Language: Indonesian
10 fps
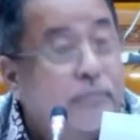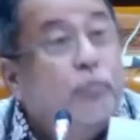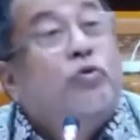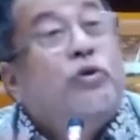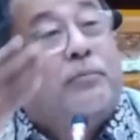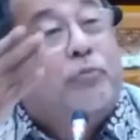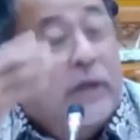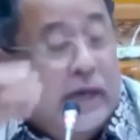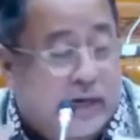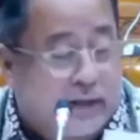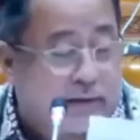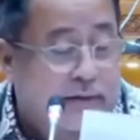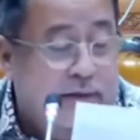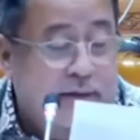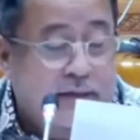mudah-mudahan
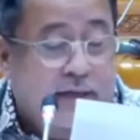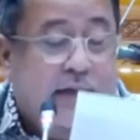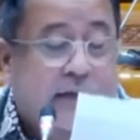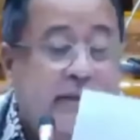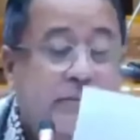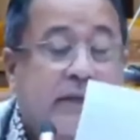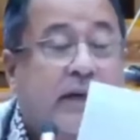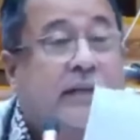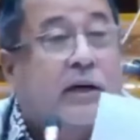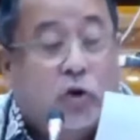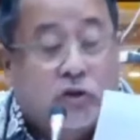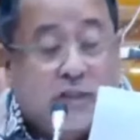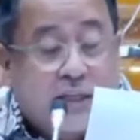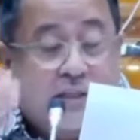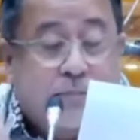dengan diberikannya
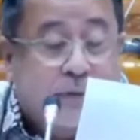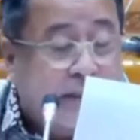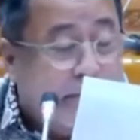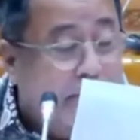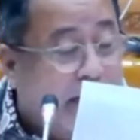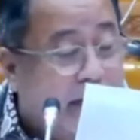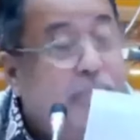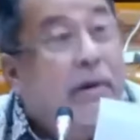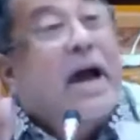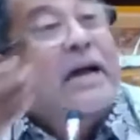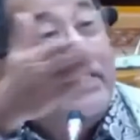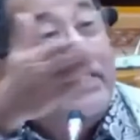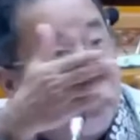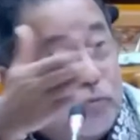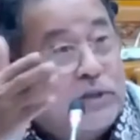konsensi pertambangan
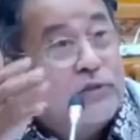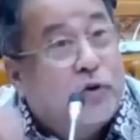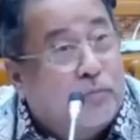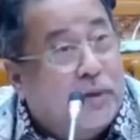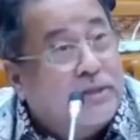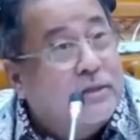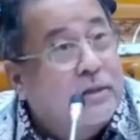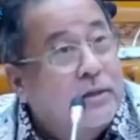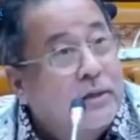bagi ormas-ormas